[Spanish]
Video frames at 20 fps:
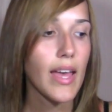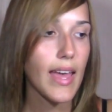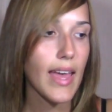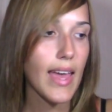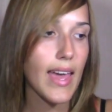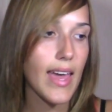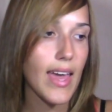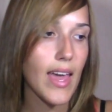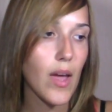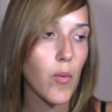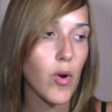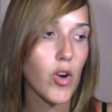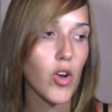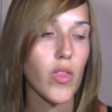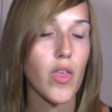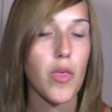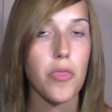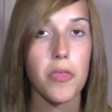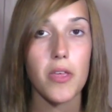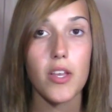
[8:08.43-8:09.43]
Eh,
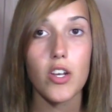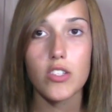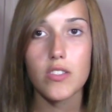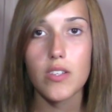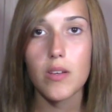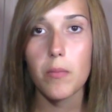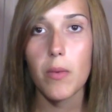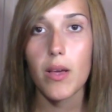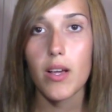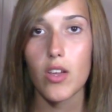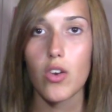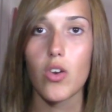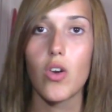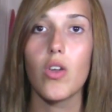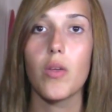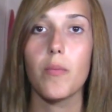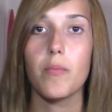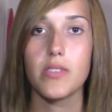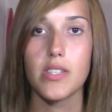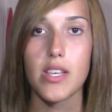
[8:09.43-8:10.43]
bueno, deciros también que no
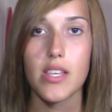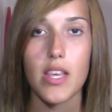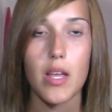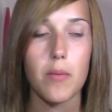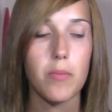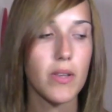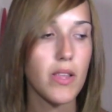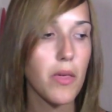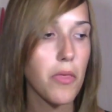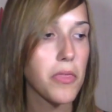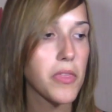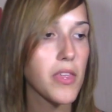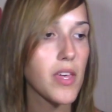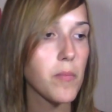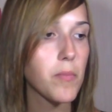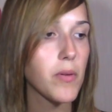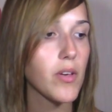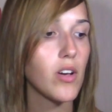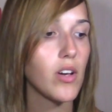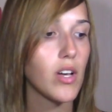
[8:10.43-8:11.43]
lo enseñé al
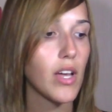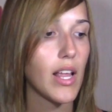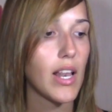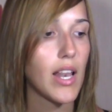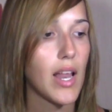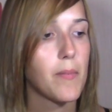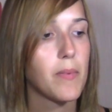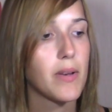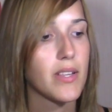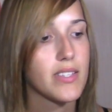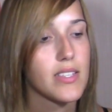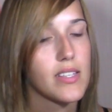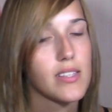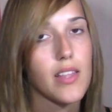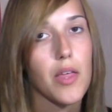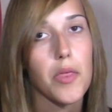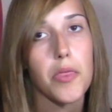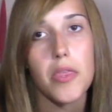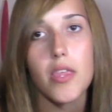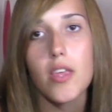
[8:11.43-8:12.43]
principio, en la
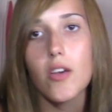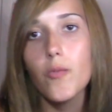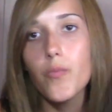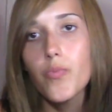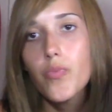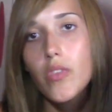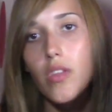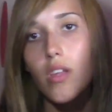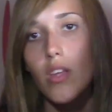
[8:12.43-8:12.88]
presentación